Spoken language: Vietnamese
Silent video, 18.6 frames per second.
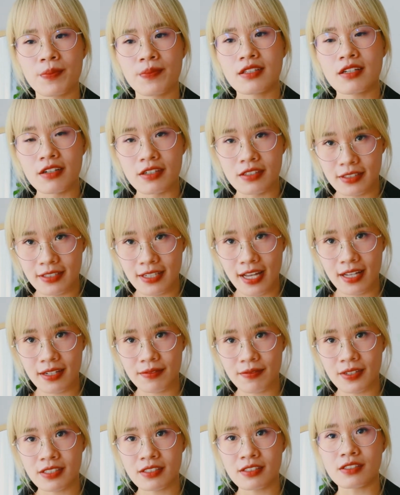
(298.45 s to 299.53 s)
thời
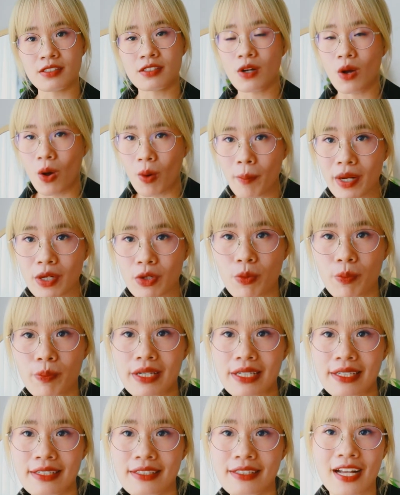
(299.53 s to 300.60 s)
gian và sự có mặt của
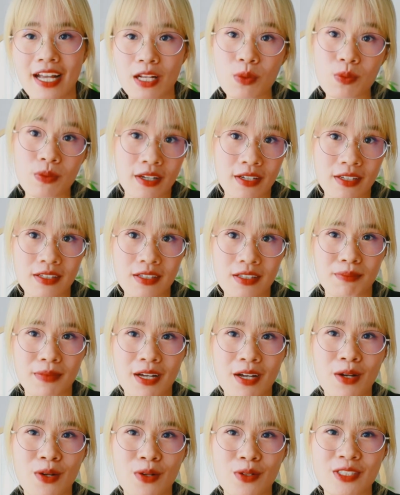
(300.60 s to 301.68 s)
mình ngay lúc đấy
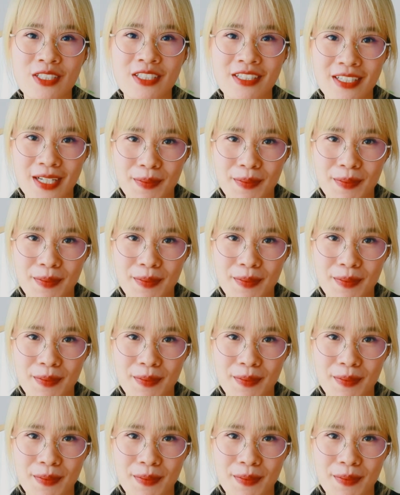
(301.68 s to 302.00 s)
mà họ chỉ